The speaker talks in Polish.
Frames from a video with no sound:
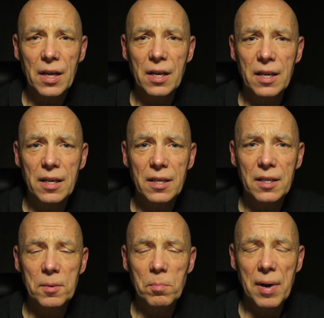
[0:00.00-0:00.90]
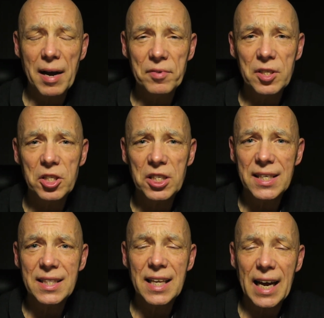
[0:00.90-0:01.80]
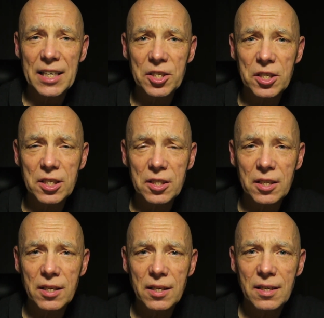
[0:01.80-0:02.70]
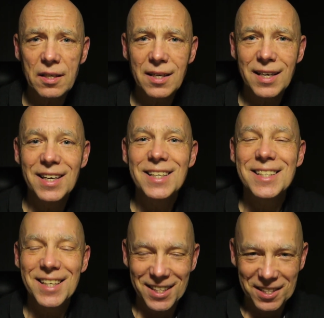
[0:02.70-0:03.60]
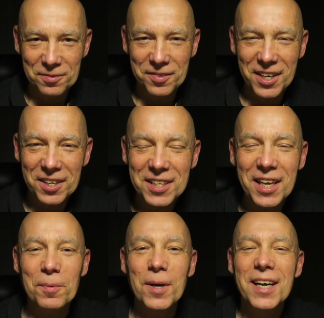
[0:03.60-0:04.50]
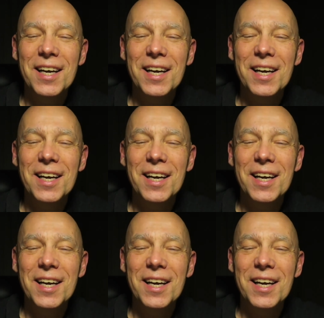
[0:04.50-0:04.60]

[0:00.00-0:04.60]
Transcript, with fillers: e, bawić się, tańczyć. Z jednym wyjątkiem.